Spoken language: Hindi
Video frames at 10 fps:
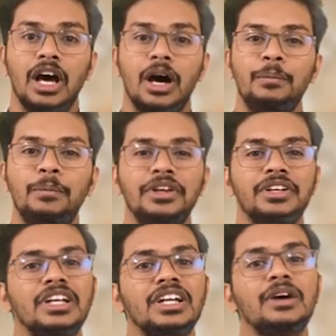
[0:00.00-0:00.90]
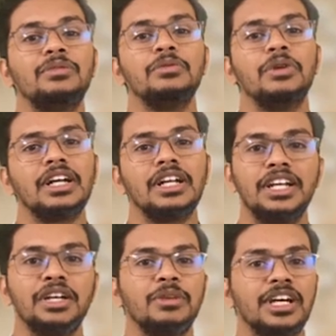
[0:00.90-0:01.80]
अब पेशेंट काफ़ी बार
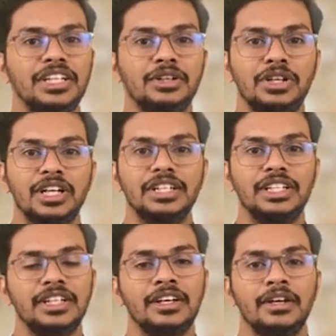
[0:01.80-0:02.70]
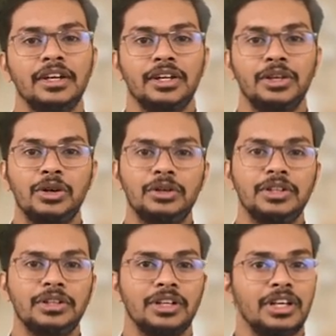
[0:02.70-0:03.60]
क्लिनिक में आते हैं और कहते हैं कि
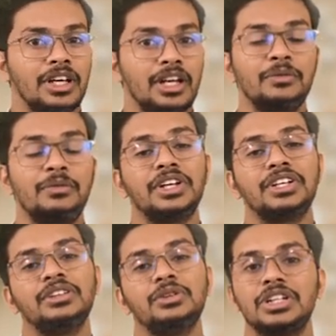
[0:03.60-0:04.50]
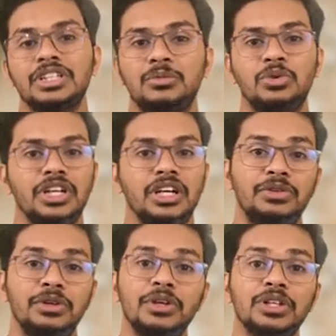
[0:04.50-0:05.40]
डॉक्टर इन्फेक्शन तो खत्म हो गया है
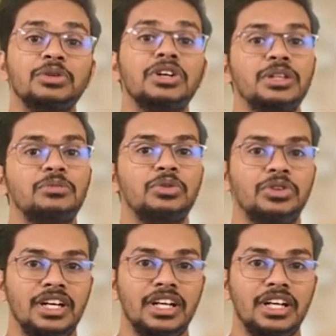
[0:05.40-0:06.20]
फीवर तो खत्म हो गया है